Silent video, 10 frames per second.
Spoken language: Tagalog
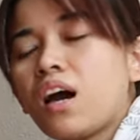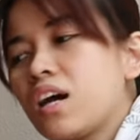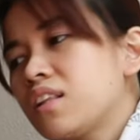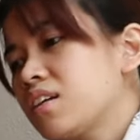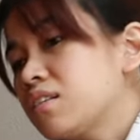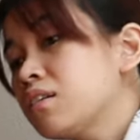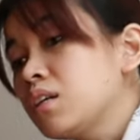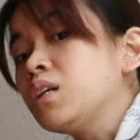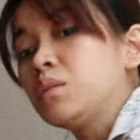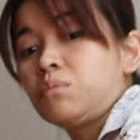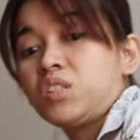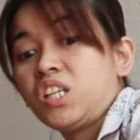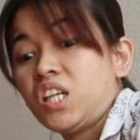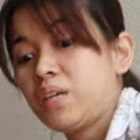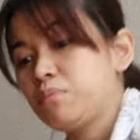kanin.
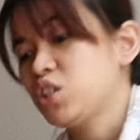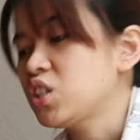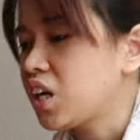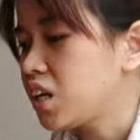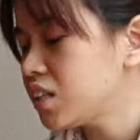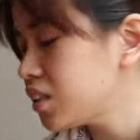Sarap siya.